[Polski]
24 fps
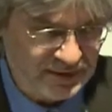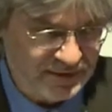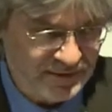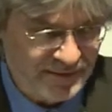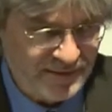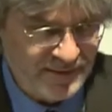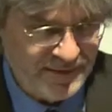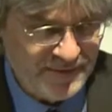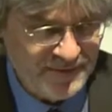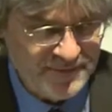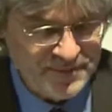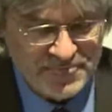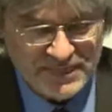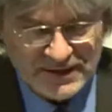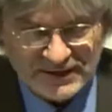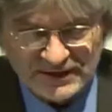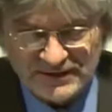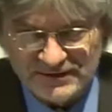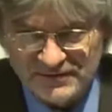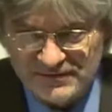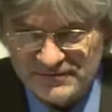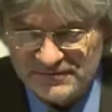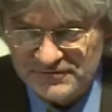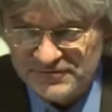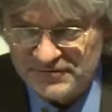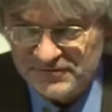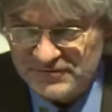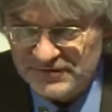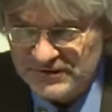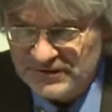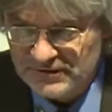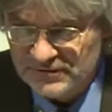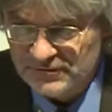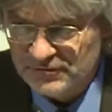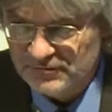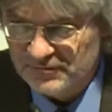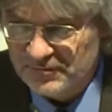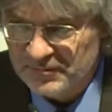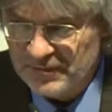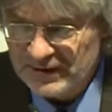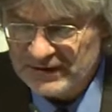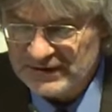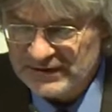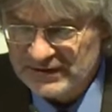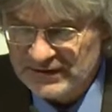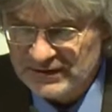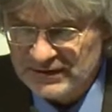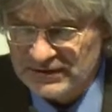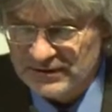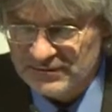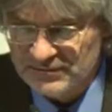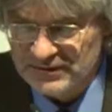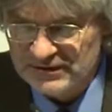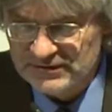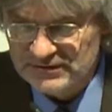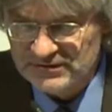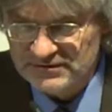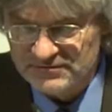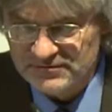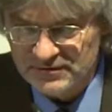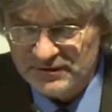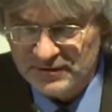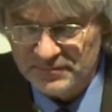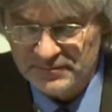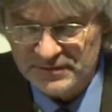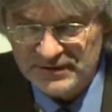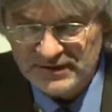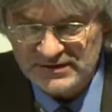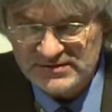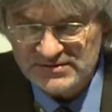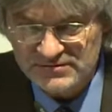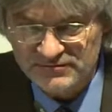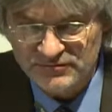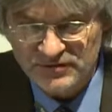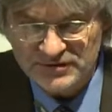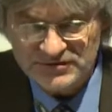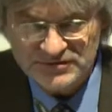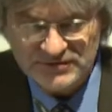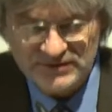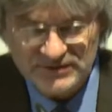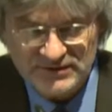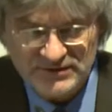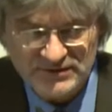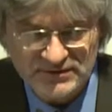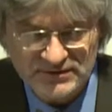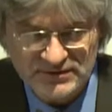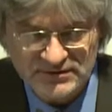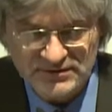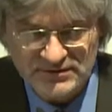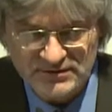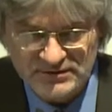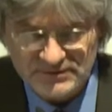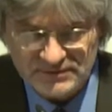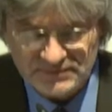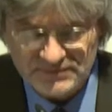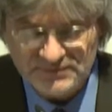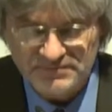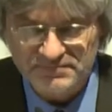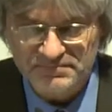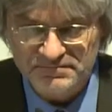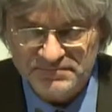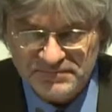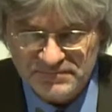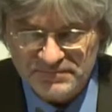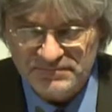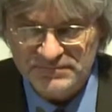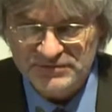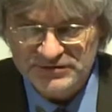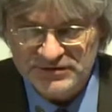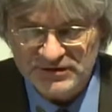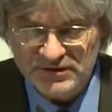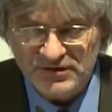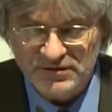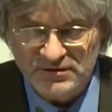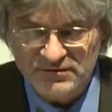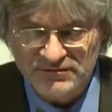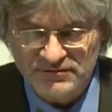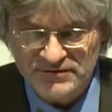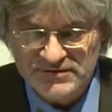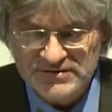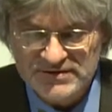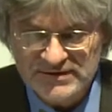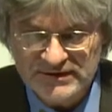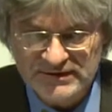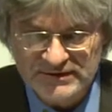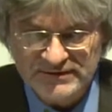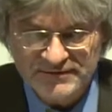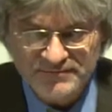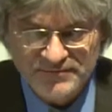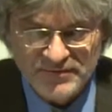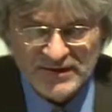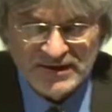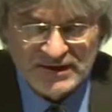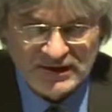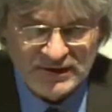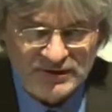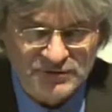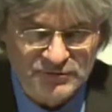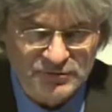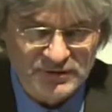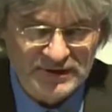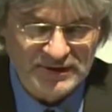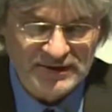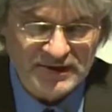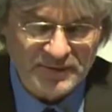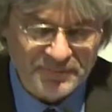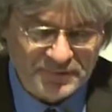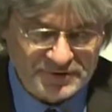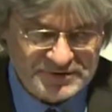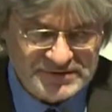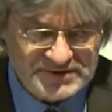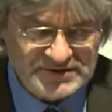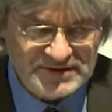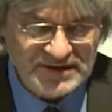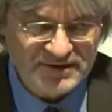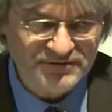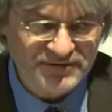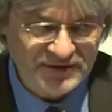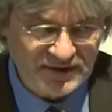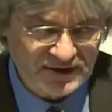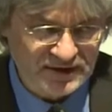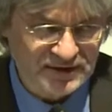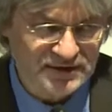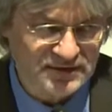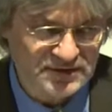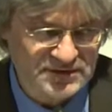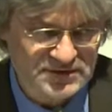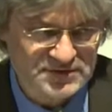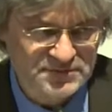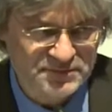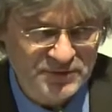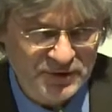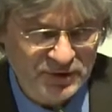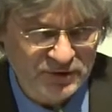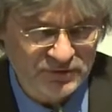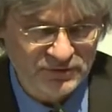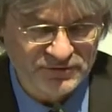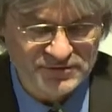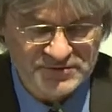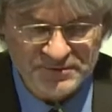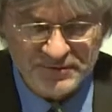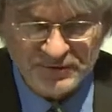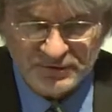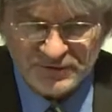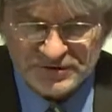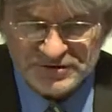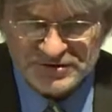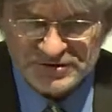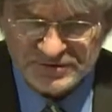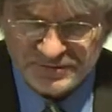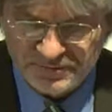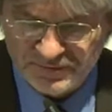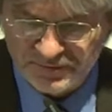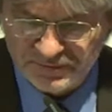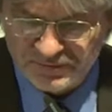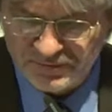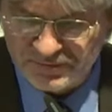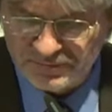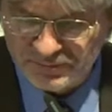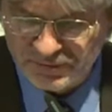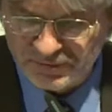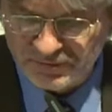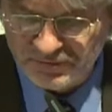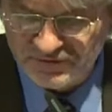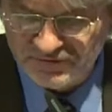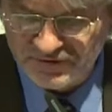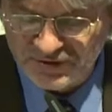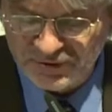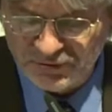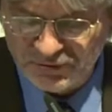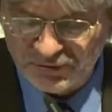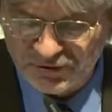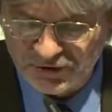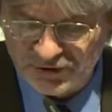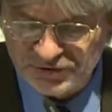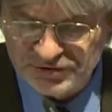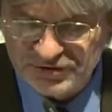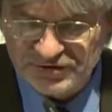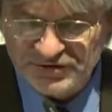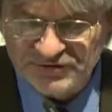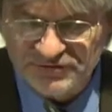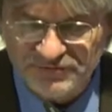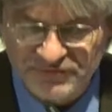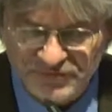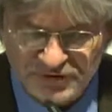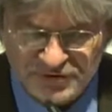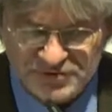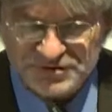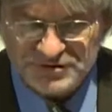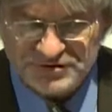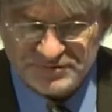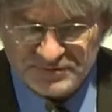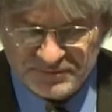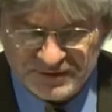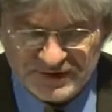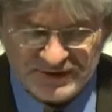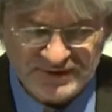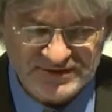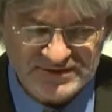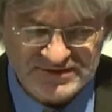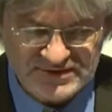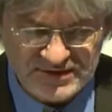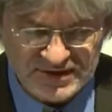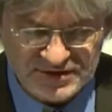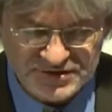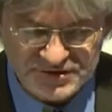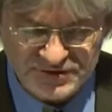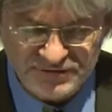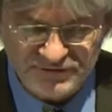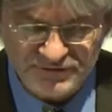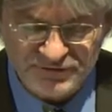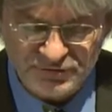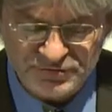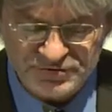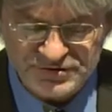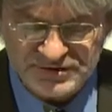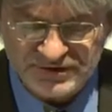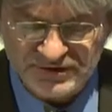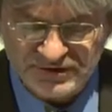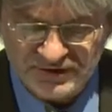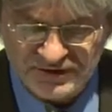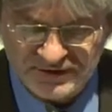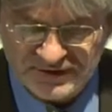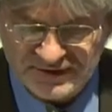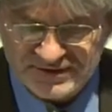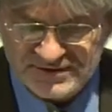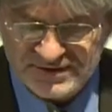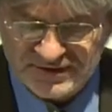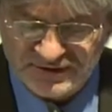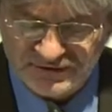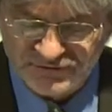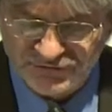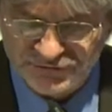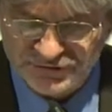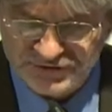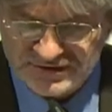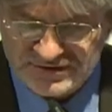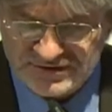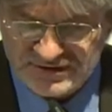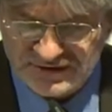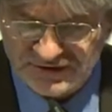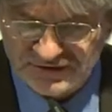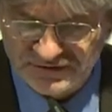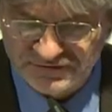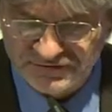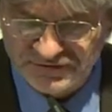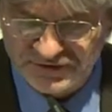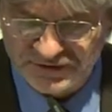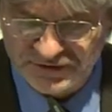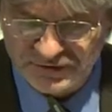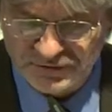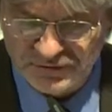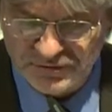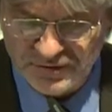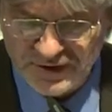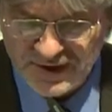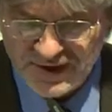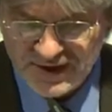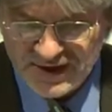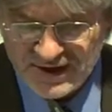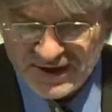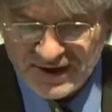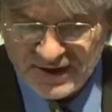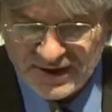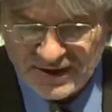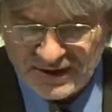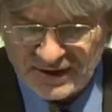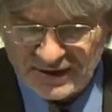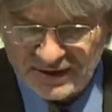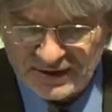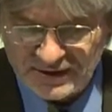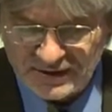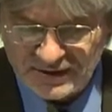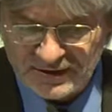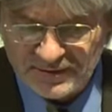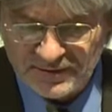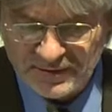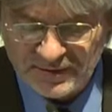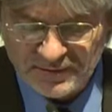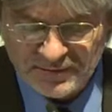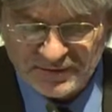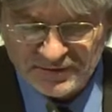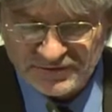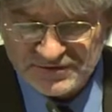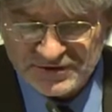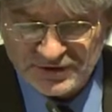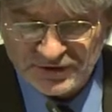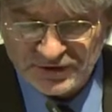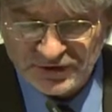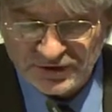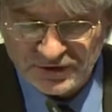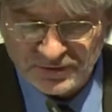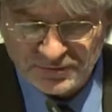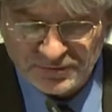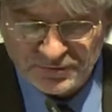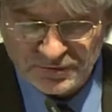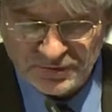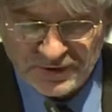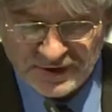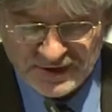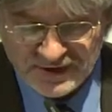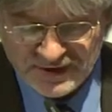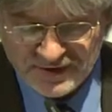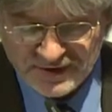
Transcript: e, w kilku wypadkach komentowała pracę właśnie e, środowiska, które na podstawie zbiorów społecznych próbowało odtworzyć bieg zdarzeń w różnych okresach XX wieku. E, I pan profesor to robił